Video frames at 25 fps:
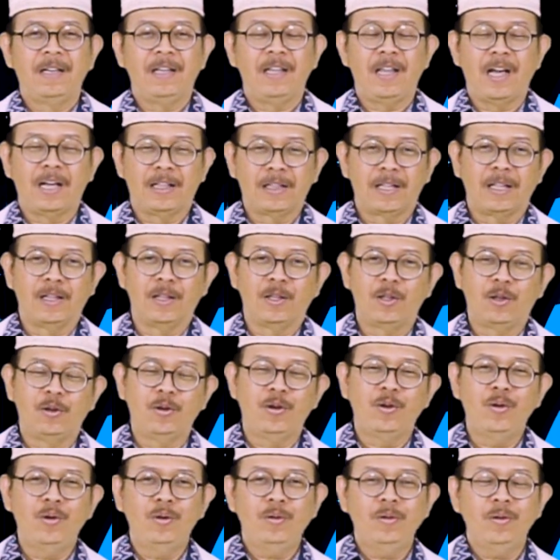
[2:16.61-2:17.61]
Yang tentu
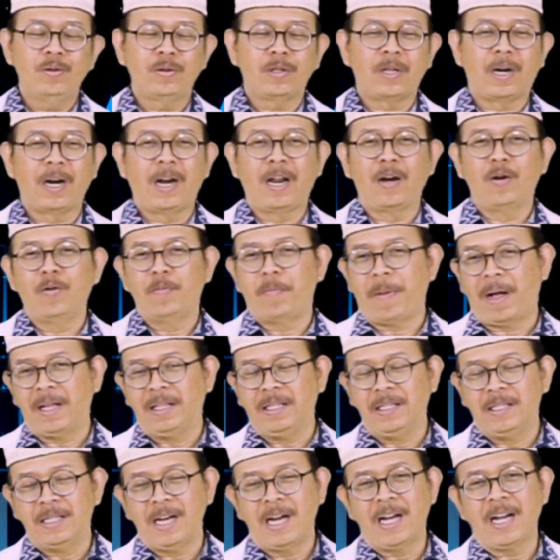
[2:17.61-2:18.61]
terlalu
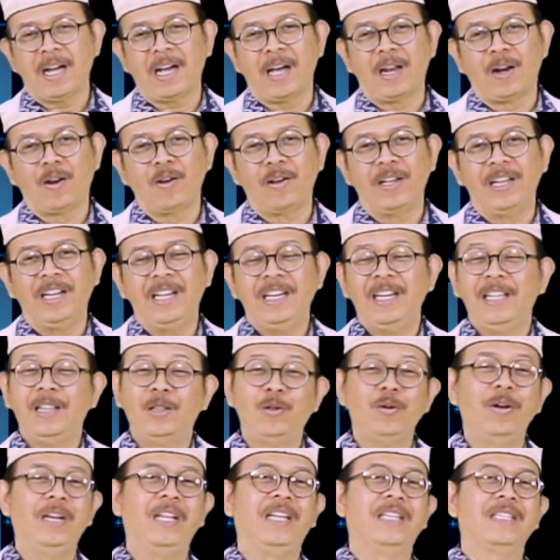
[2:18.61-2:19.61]
panjang kalau ini
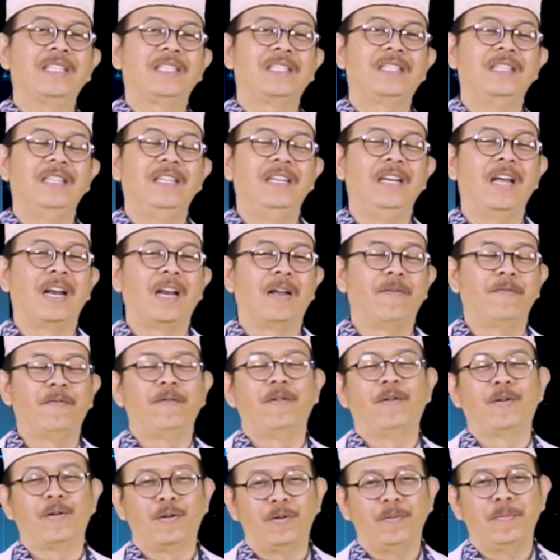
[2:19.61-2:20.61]
ditulis di dalam
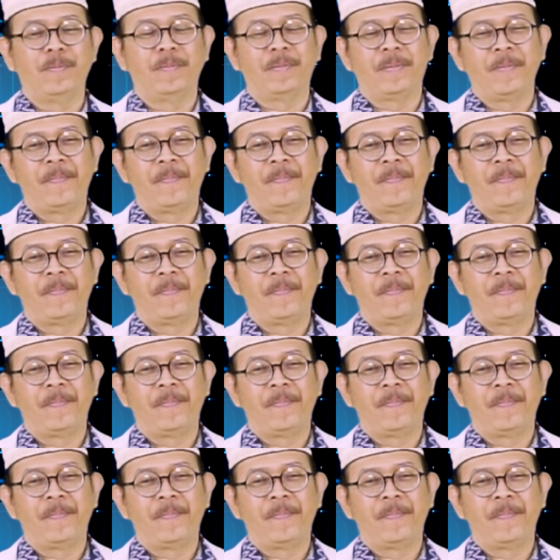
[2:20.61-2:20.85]
forum.